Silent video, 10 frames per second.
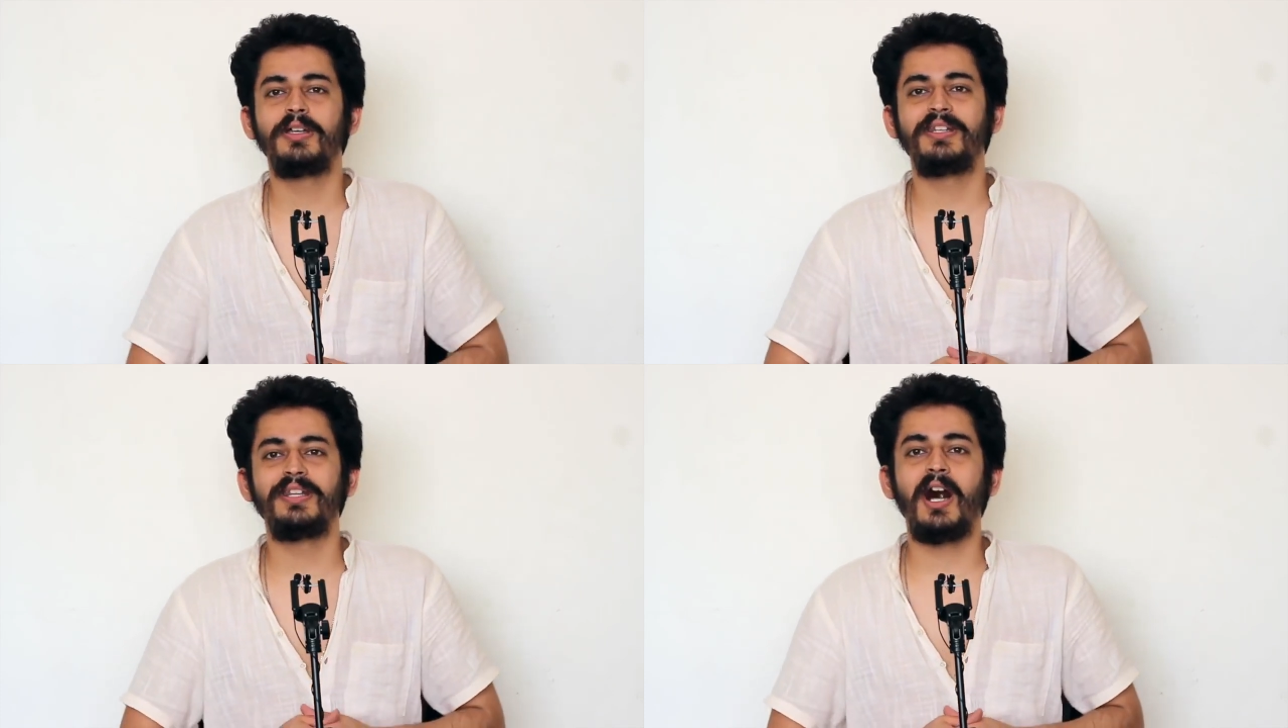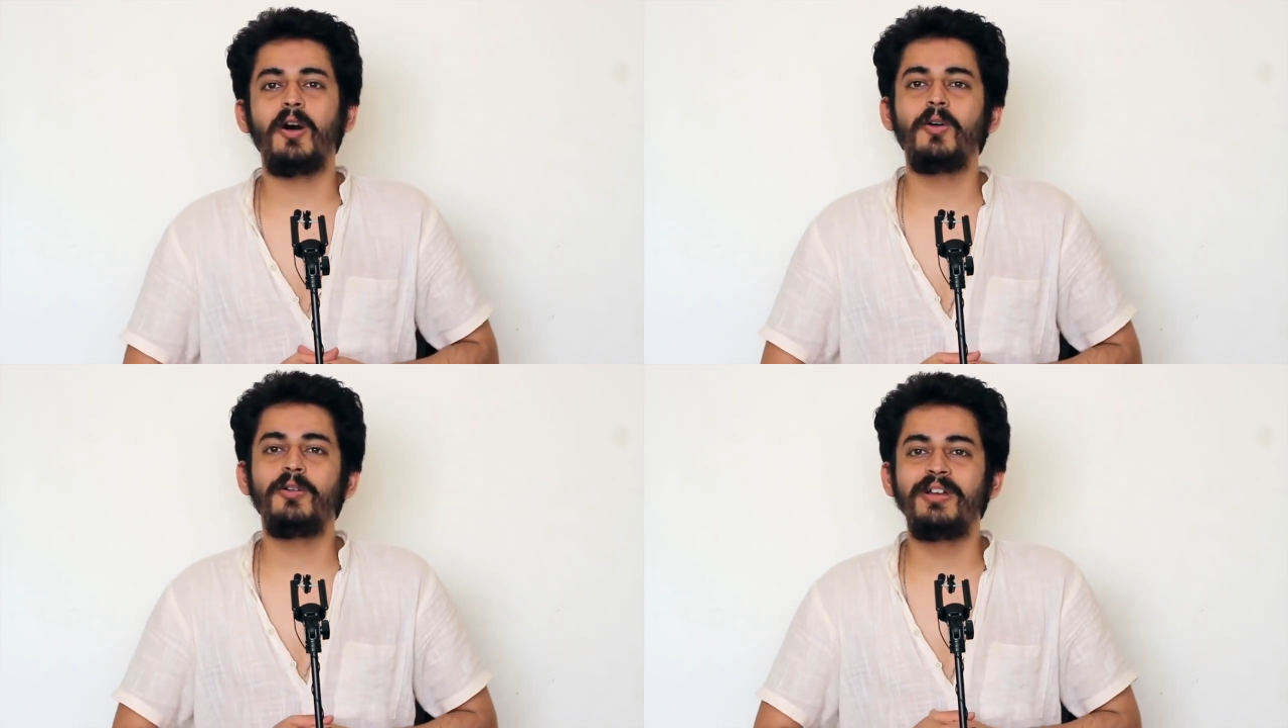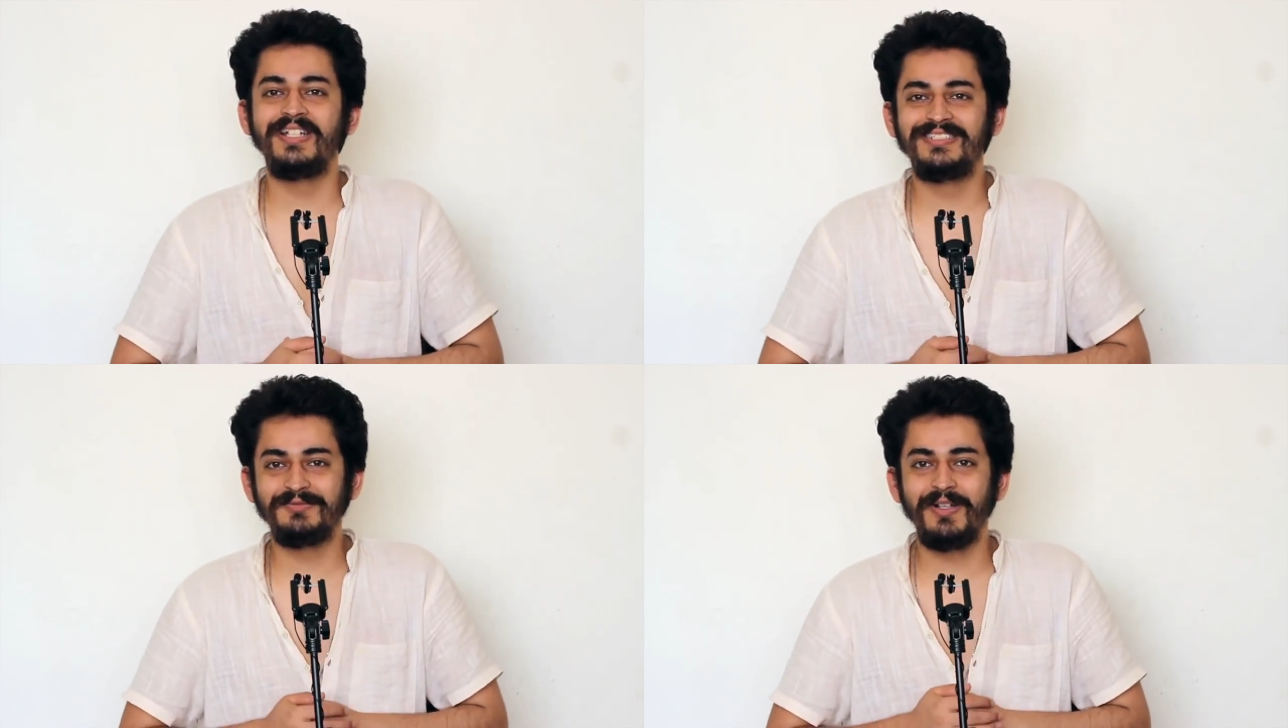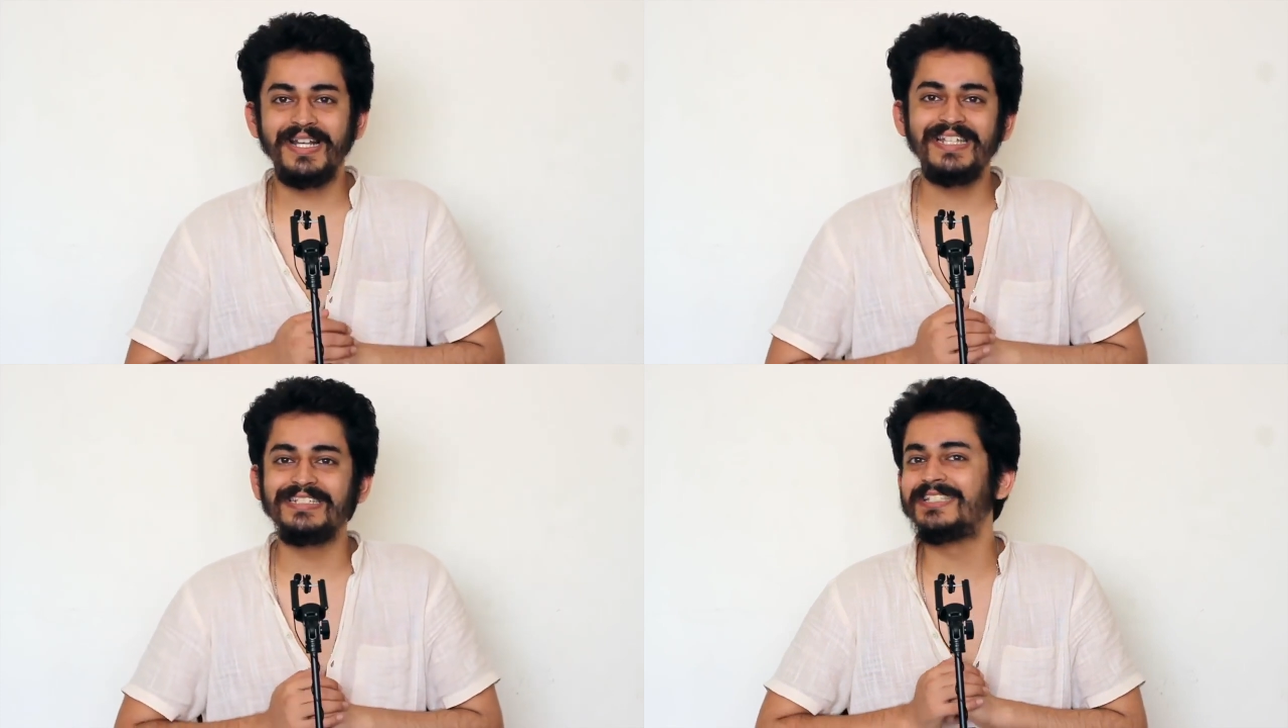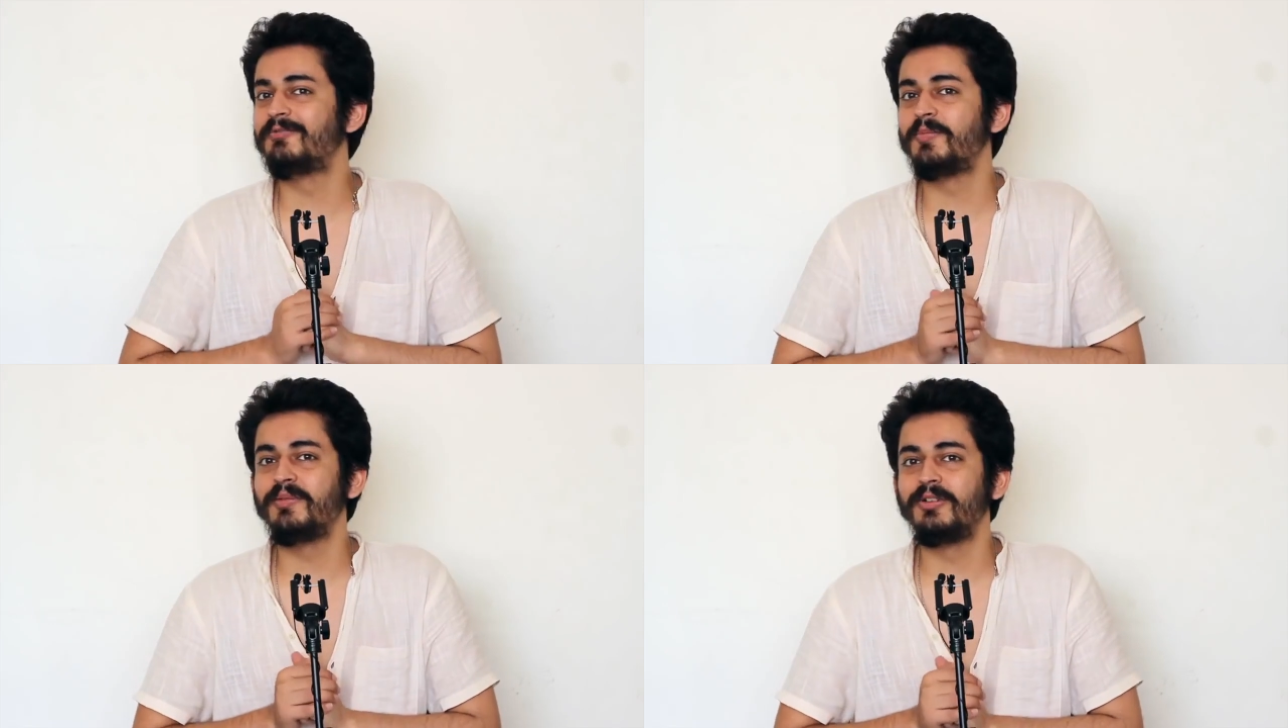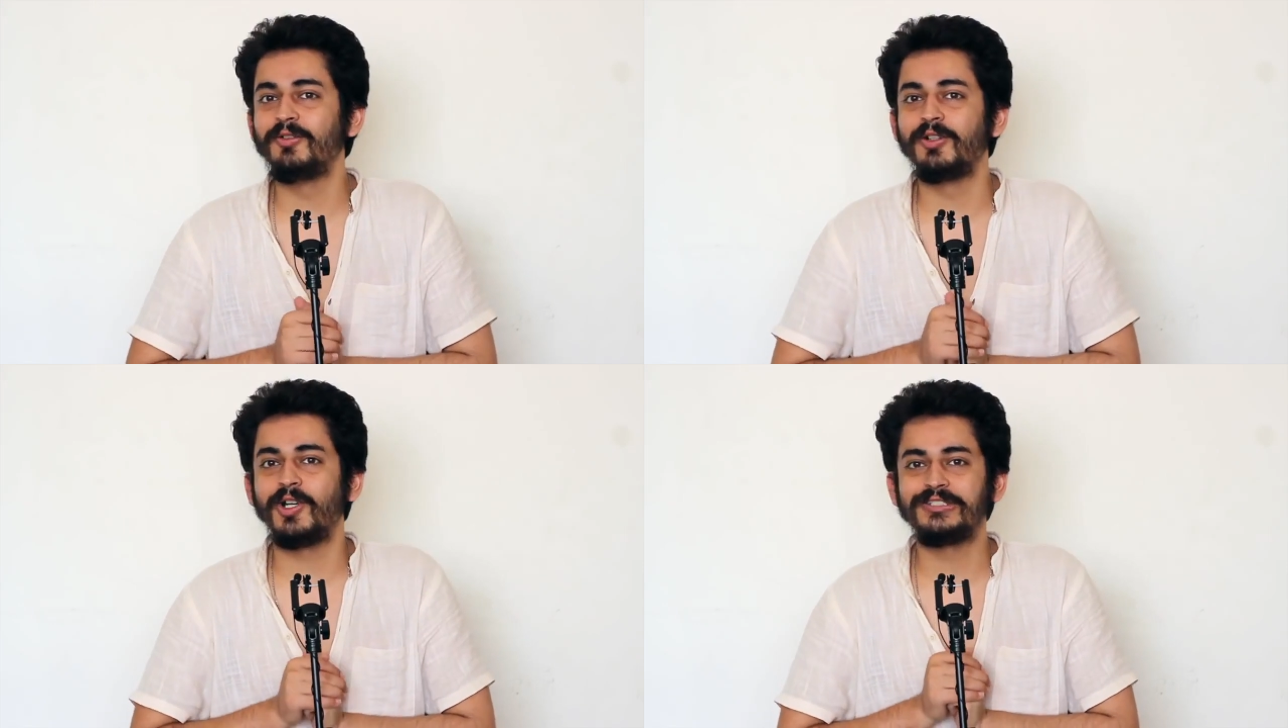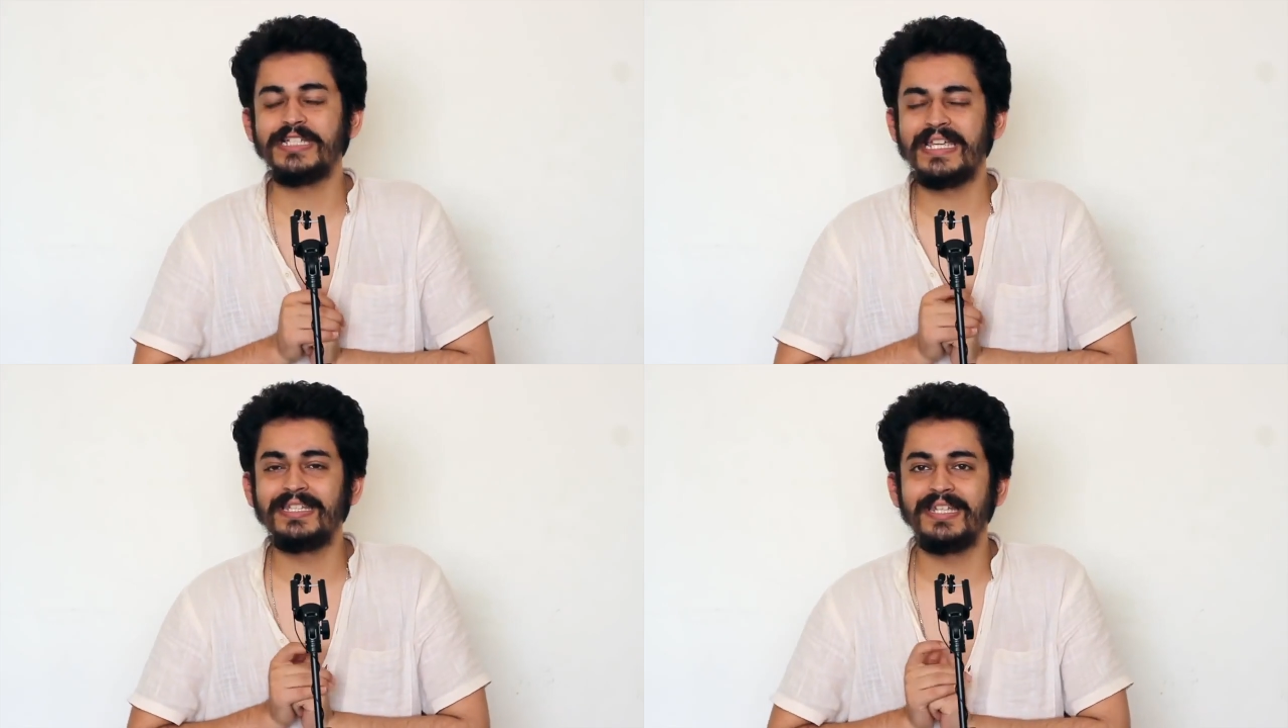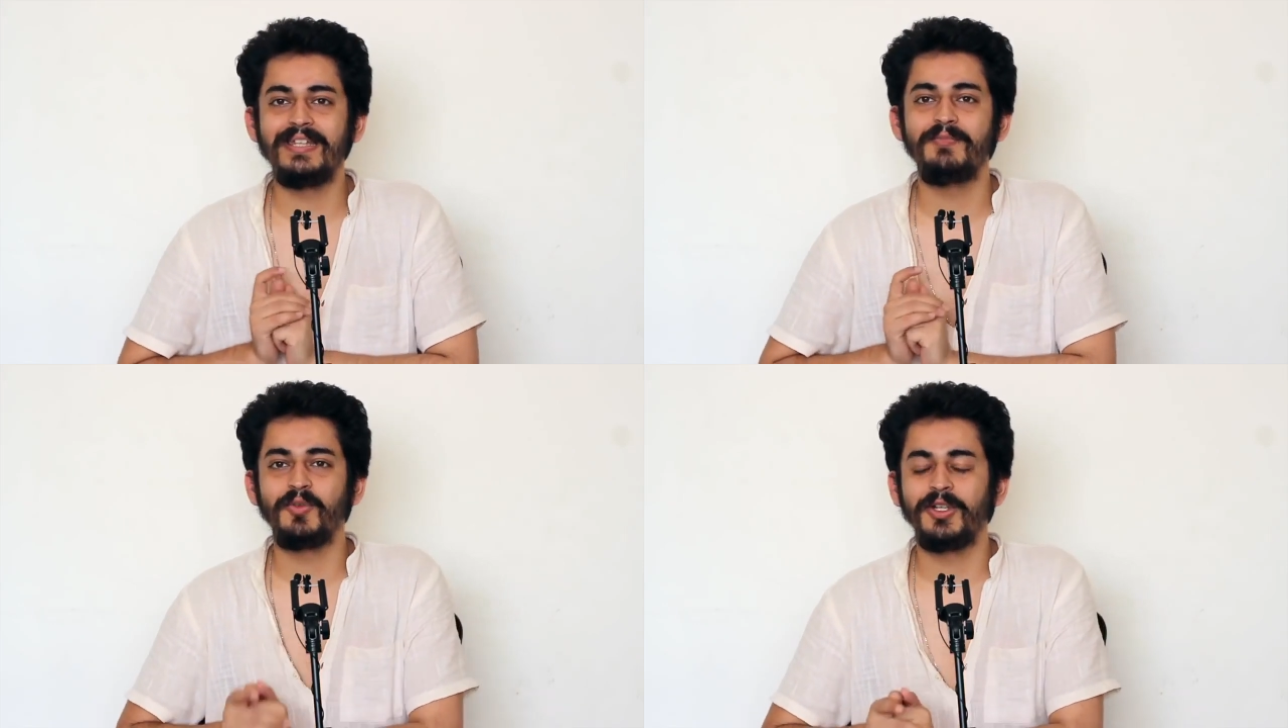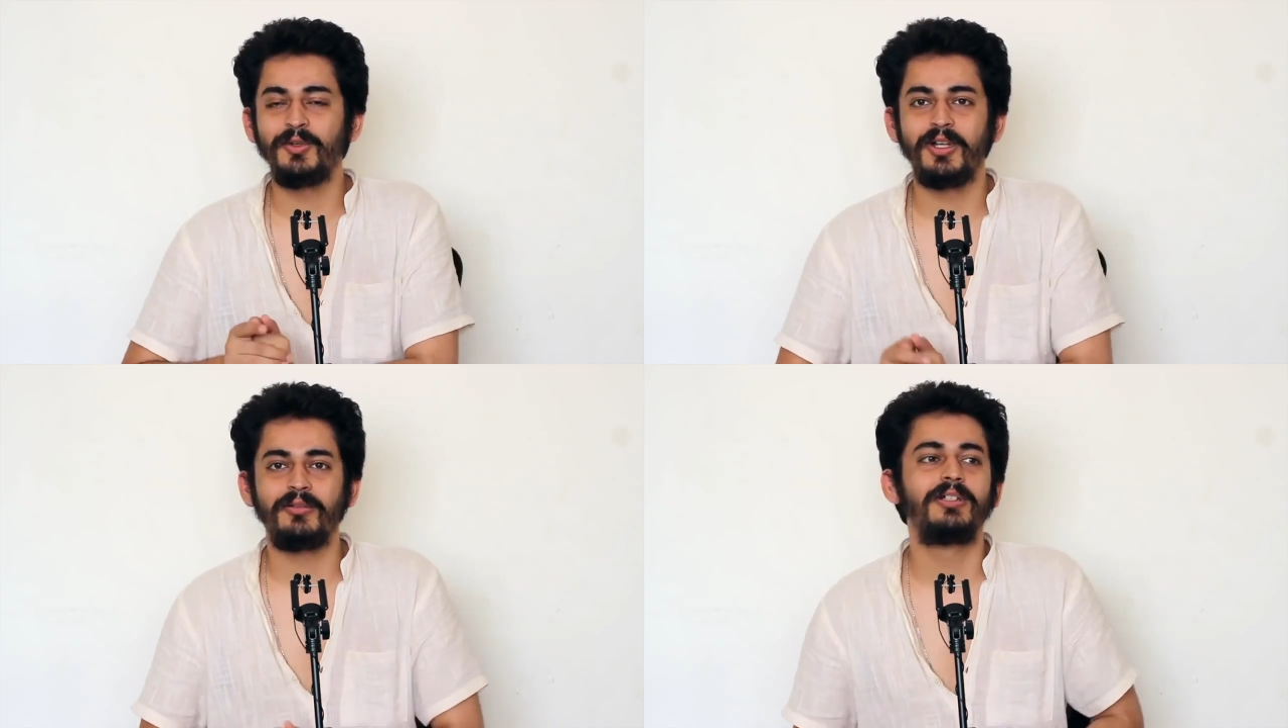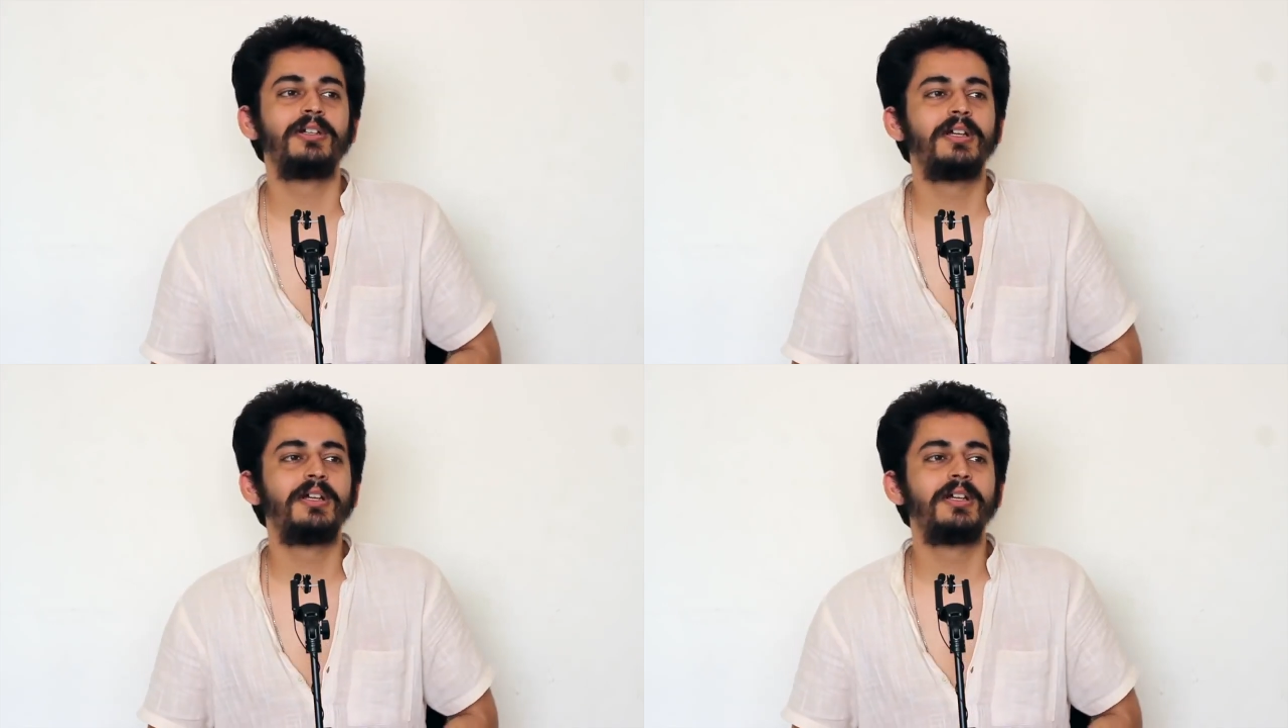नाउ इट्स वेरी इजी फॉर पीपल टू क्रॉस चेक एंड देन पुट यू डाउन